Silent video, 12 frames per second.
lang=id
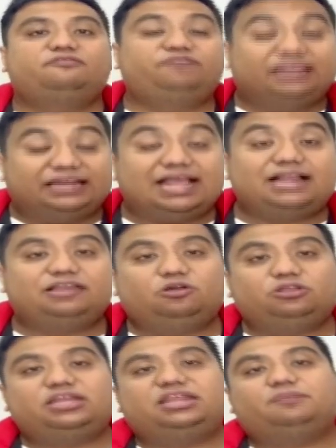viral di
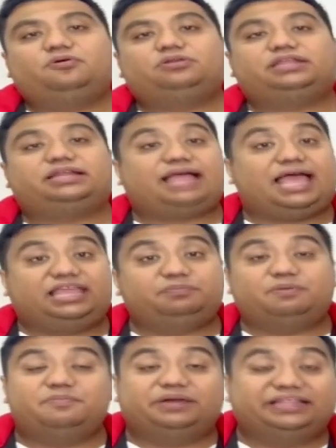Kota Depok terkait
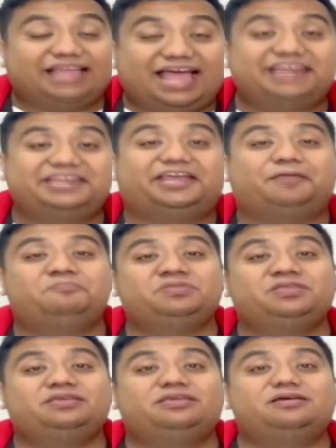pemerintahannya
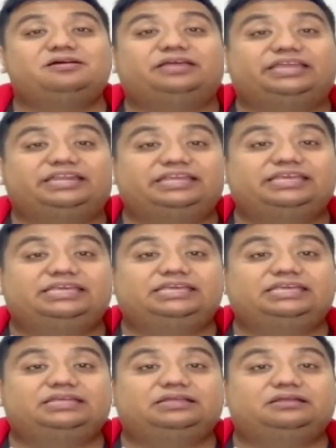ini